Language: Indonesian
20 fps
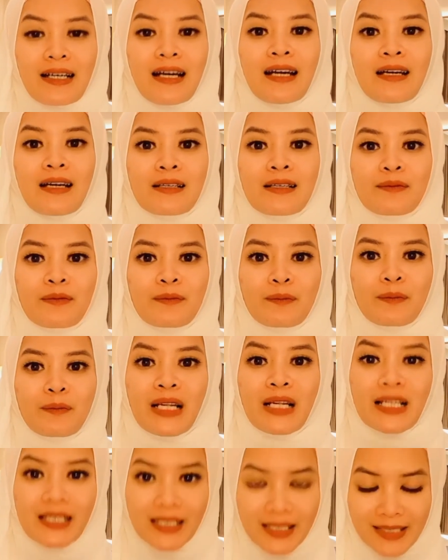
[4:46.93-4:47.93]
eh
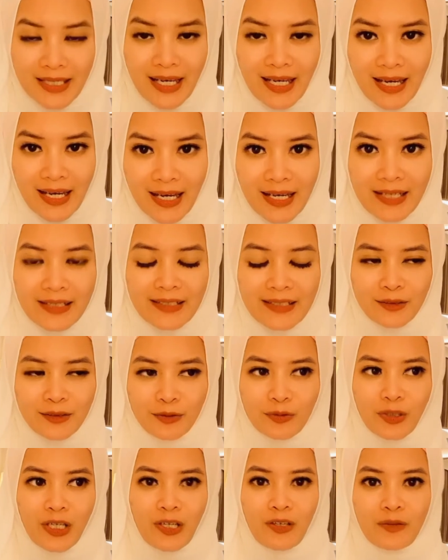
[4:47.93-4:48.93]
belinya
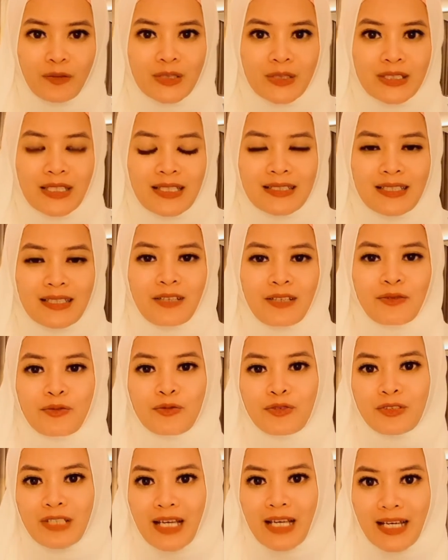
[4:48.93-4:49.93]
itu kalau bisa
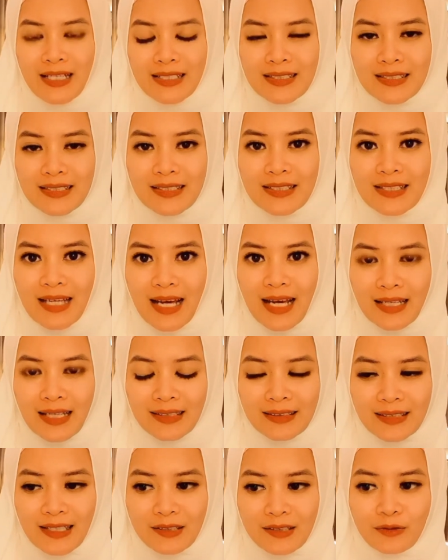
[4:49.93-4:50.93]
satu size di
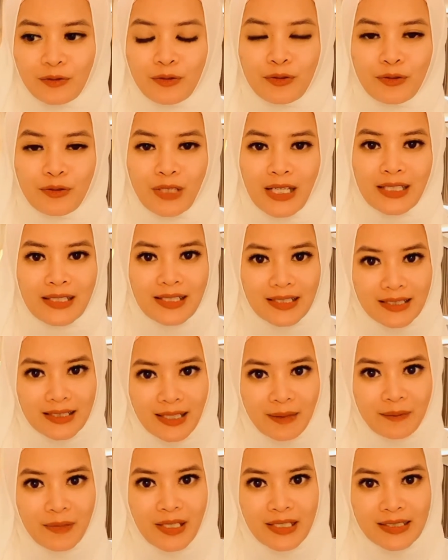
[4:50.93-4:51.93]
atas ukuran
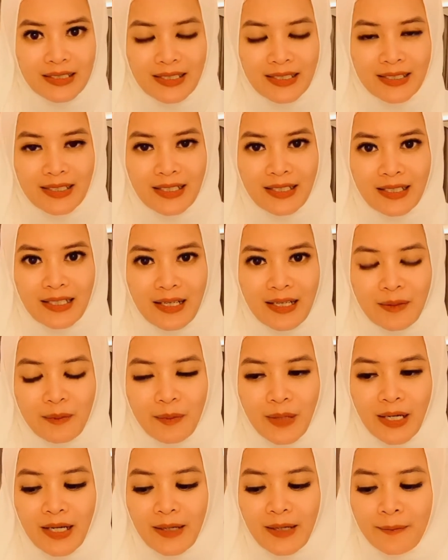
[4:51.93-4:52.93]
kita biasanya
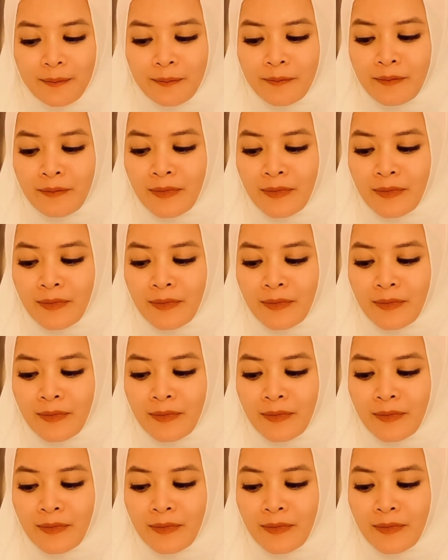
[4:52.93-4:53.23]
kenapa